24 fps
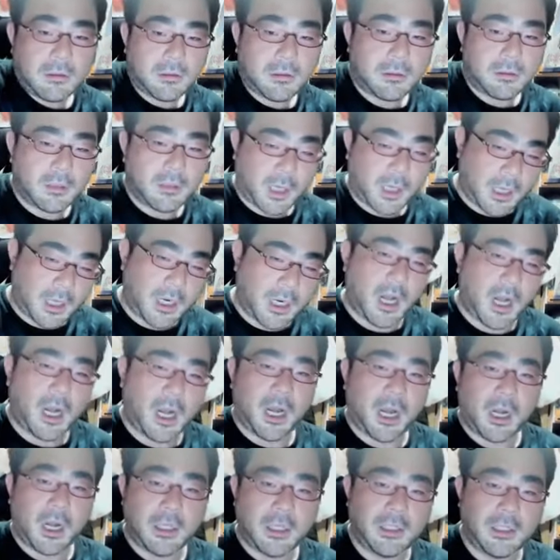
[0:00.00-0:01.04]
だか
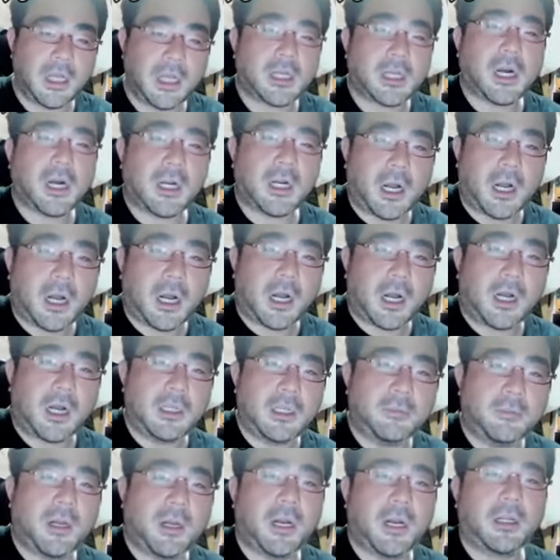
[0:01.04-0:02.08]
ら、家から、
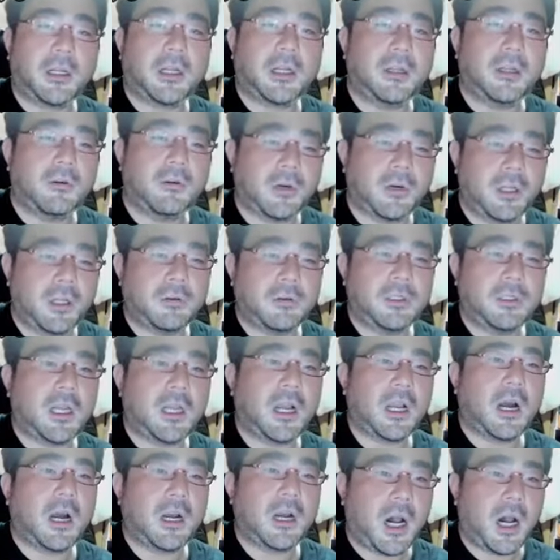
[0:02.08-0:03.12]
茨城県の俺の
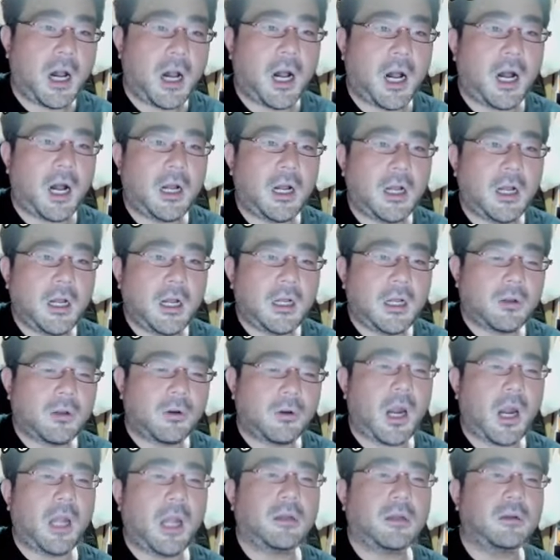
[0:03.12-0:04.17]
家から、
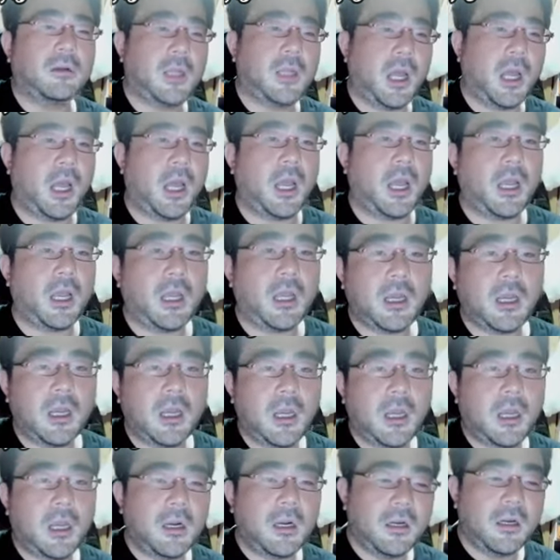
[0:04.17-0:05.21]
トライクで、
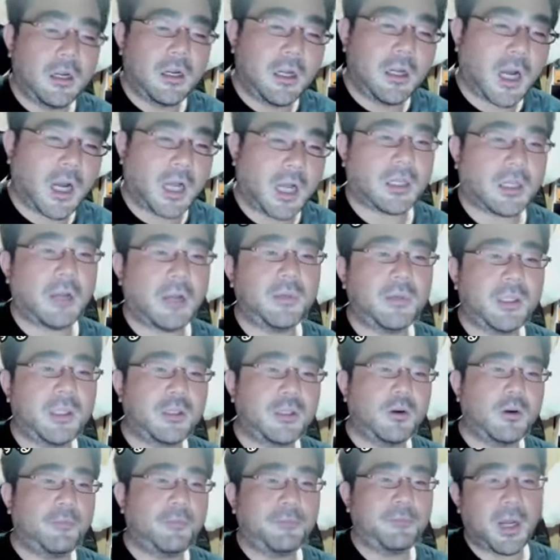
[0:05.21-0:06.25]
片道
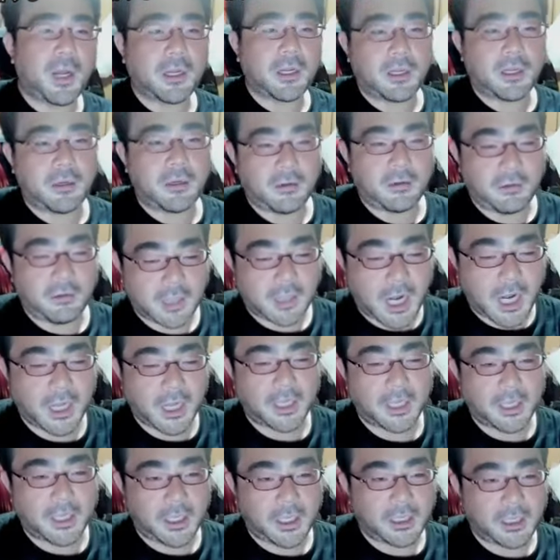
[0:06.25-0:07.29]
600キロか
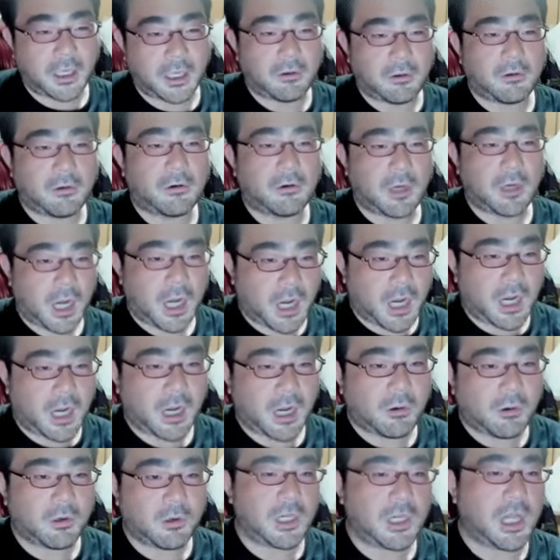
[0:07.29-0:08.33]
けて行った方が、
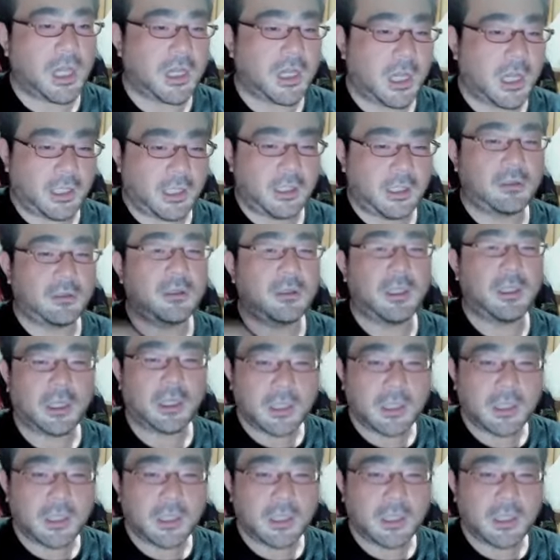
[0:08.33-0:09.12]
コロナになりにくいじゃ